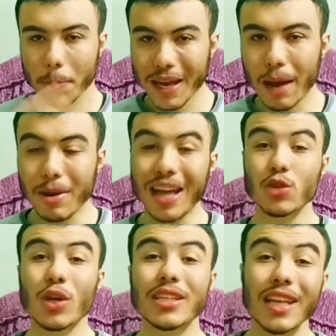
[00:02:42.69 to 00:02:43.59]
بيلعب
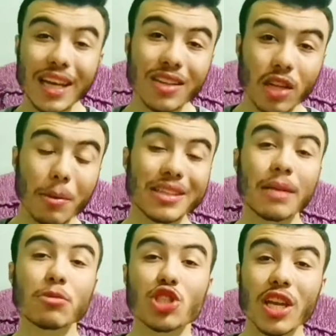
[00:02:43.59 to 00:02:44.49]
لحد دلوقتي ليه طالما
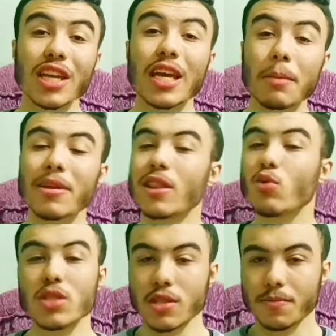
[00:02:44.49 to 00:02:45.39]
انت مشتري
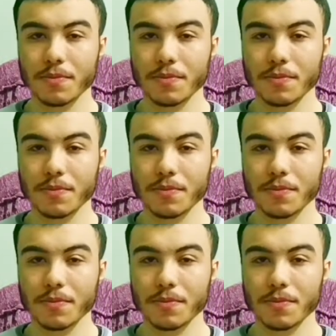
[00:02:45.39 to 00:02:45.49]
البثلوسي